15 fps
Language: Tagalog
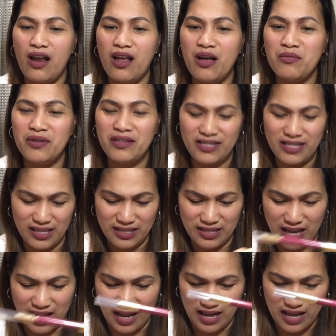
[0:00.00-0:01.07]
alam
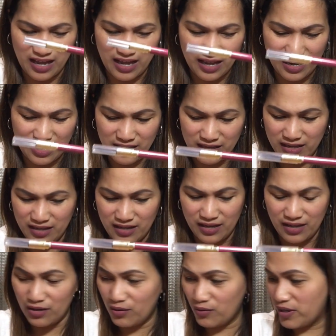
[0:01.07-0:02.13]
tata.
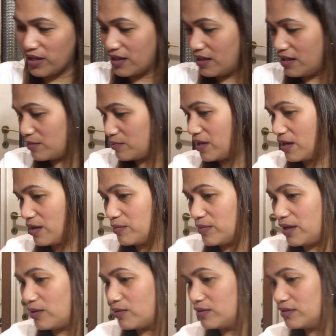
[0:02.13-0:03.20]
Wait lang, baka
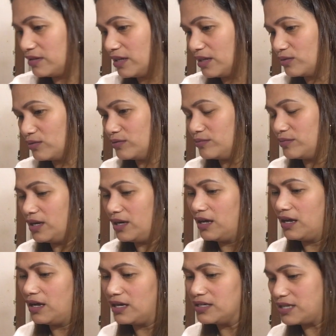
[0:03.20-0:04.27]
meron ditong mga
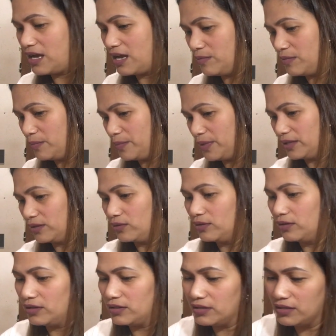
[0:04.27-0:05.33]
kasama pa to
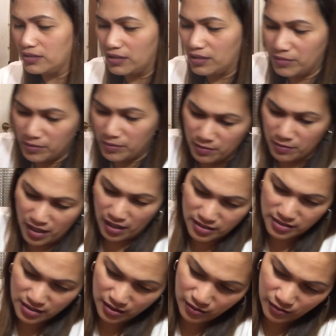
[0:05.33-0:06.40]
na
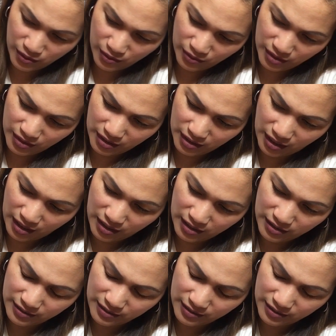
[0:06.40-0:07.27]
mababasa ko yung tata.